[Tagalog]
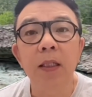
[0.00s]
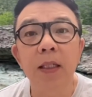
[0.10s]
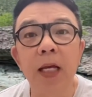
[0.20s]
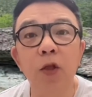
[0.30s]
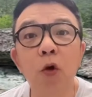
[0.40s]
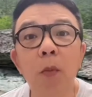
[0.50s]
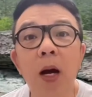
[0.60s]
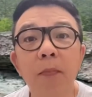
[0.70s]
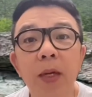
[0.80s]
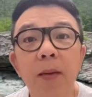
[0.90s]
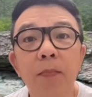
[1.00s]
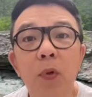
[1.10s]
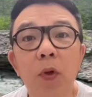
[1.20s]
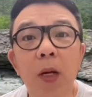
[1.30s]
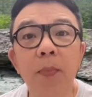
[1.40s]
na itong mga
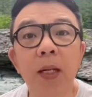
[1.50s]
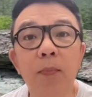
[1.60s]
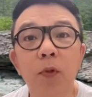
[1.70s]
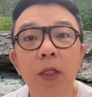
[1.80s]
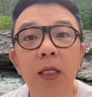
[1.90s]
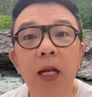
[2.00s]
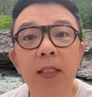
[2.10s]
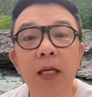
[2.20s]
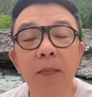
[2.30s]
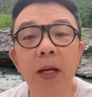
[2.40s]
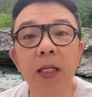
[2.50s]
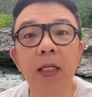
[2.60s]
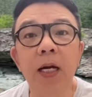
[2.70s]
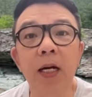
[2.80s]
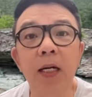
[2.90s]
miyembro na pinapunta nila sa
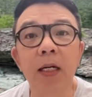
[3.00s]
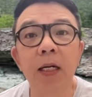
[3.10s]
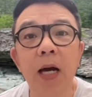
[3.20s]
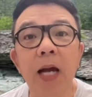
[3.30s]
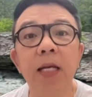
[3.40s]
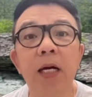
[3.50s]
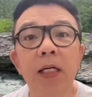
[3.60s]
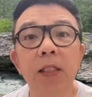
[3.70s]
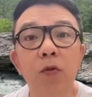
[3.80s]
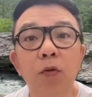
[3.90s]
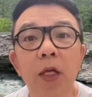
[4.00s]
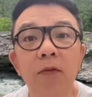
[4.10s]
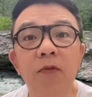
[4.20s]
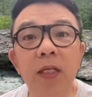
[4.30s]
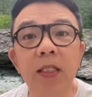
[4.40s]
Amerika ay
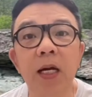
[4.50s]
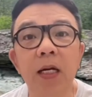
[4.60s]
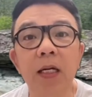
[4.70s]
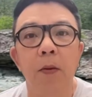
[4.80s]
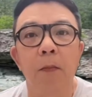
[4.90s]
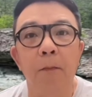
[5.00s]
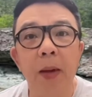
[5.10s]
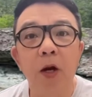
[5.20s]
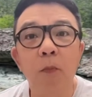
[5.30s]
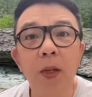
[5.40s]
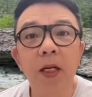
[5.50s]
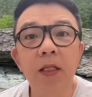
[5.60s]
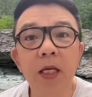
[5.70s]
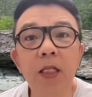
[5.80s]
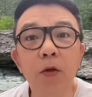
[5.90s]
naka-student visa. Pero
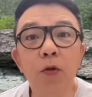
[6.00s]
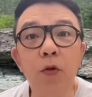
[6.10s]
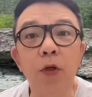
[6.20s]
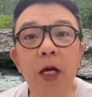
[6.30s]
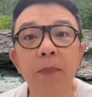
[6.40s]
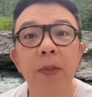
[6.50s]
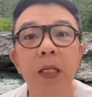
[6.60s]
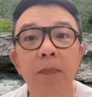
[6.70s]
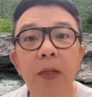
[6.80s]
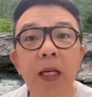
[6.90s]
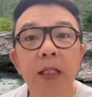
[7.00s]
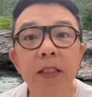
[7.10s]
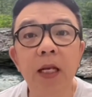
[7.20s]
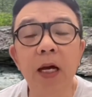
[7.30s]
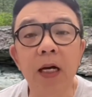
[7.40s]
pagdating daw doon ay pinipilit
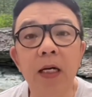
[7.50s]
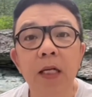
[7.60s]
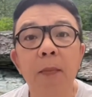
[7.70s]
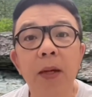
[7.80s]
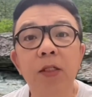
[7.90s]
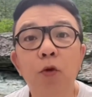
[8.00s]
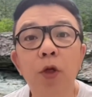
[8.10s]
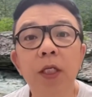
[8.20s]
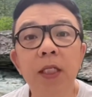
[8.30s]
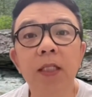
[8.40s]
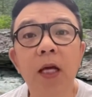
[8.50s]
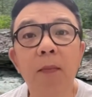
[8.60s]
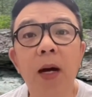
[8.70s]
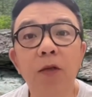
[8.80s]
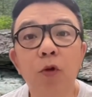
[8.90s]
sila na magsulisit ng
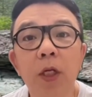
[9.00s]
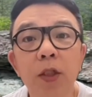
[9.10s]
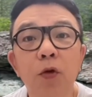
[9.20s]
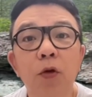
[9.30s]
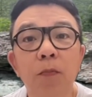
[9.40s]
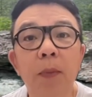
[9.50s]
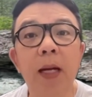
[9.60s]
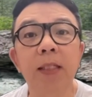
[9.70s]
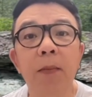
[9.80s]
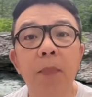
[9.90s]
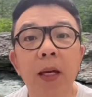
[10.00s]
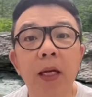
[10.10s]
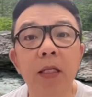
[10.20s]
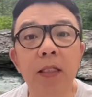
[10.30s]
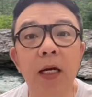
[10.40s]
mga donasyon para sa
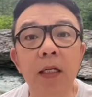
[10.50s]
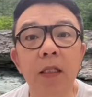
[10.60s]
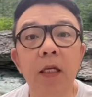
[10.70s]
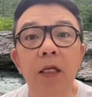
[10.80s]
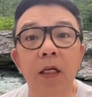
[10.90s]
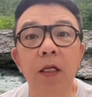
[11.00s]
Peking charity.